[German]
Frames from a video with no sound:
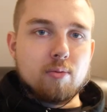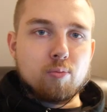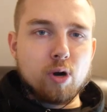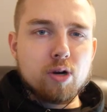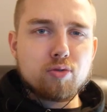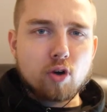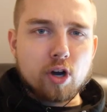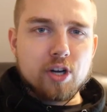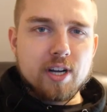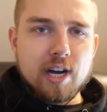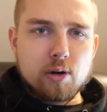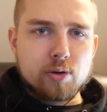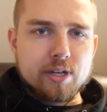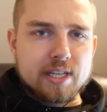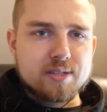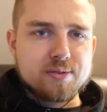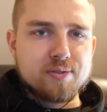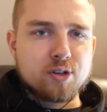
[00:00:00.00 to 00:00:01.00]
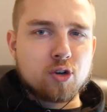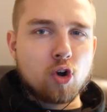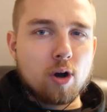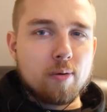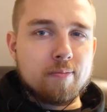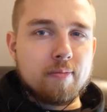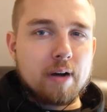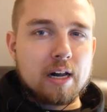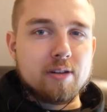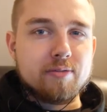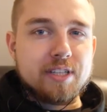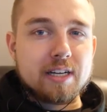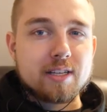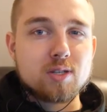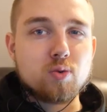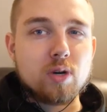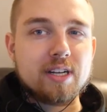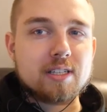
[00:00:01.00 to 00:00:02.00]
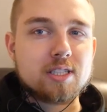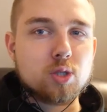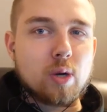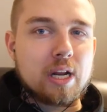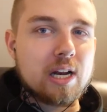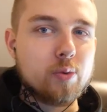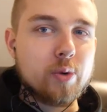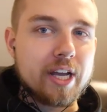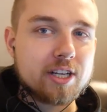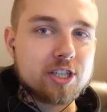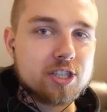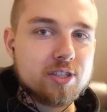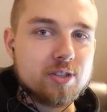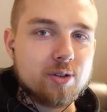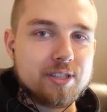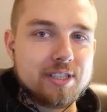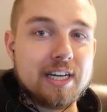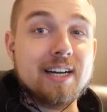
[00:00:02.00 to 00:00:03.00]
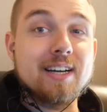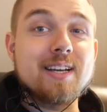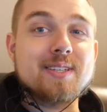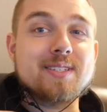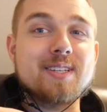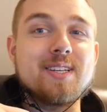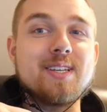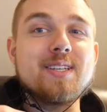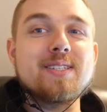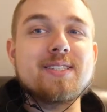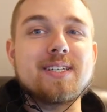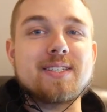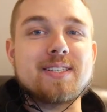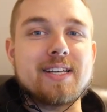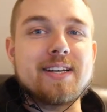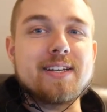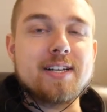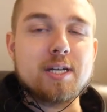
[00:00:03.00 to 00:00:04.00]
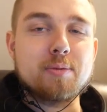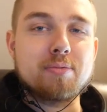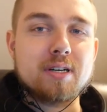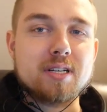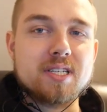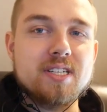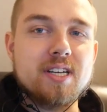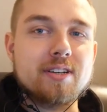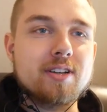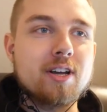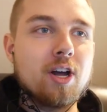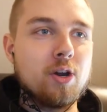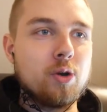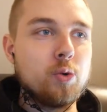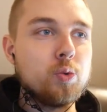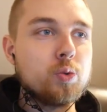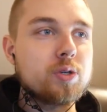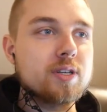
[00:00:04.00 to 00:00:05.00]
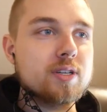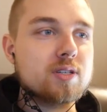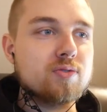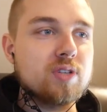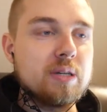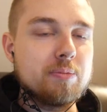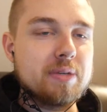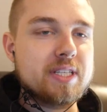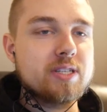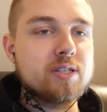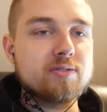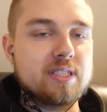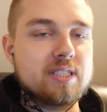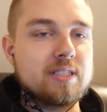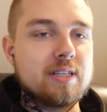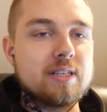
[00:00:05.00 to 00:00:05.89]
Moin Freunde, hallo und herzlich willkommen mal wieder zu einer Trailer-Reaction und ja, es ist jetzt endlich passiert, Lucasfilm bzw.